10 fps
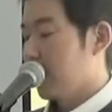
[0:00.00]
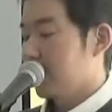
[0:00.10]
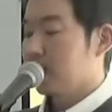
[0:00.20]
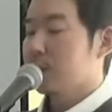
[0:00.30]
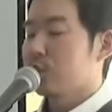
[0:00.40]

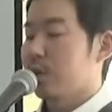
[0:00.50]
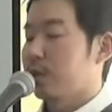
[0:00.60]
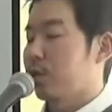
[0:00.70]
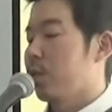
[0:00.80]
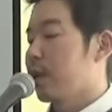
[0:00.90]
イエスは
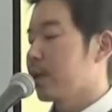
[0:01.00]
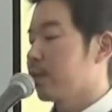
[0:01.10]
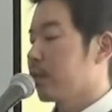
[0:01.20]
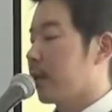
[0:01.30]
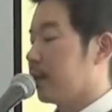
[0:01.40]
教会に
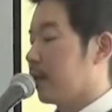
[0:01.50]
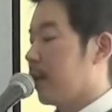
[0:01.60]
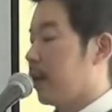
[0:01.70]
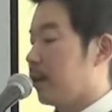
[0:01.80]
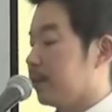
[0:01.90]
向かっ
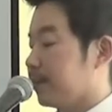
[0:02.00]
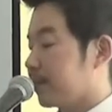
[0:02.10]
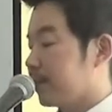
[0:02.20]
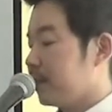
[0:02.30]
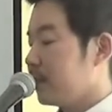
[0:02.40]
て、
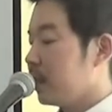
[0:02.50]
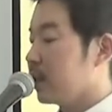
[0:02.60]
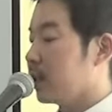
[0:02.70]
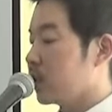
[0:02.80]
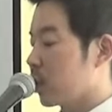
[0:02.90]

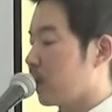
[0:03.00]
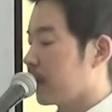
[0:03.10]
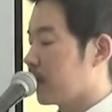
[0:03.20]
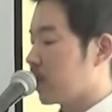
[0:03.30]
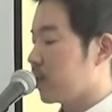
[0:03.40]
クリスチャンの
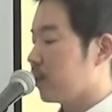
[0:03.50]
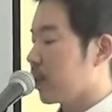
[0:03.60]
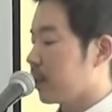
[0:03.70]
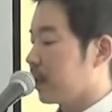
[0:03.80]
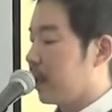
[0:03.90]
私たちに向
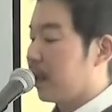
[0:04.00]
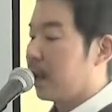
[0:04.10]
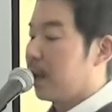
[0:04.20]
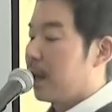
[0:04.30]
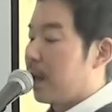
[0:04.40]
かって、
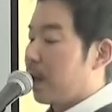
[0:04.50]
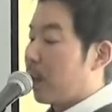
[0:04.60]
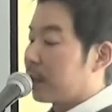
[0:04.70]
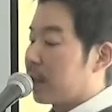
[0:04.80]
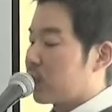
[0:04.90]

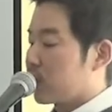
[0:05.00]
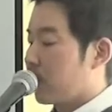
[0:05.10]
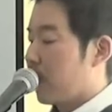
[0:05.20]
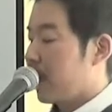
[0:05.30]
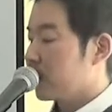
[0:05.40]
私
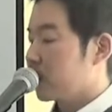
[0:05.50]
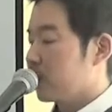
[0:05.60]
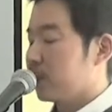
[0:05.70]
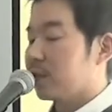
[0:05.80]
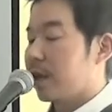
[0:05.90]
を愛す
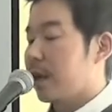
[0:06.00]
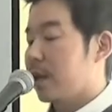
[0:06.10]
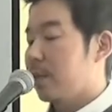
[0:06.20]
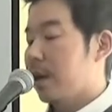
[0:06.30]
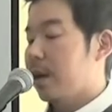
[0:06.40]
るんであ
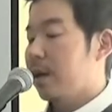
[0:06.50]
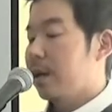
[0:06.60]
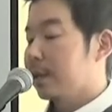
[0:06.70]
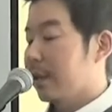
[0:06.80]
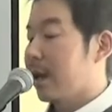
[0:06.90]
れば
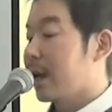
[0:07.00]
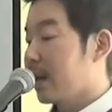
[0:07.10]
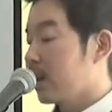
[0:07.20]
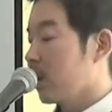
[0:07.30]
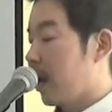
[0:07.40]

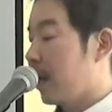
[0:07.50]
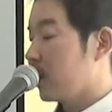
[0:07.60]
互いを愛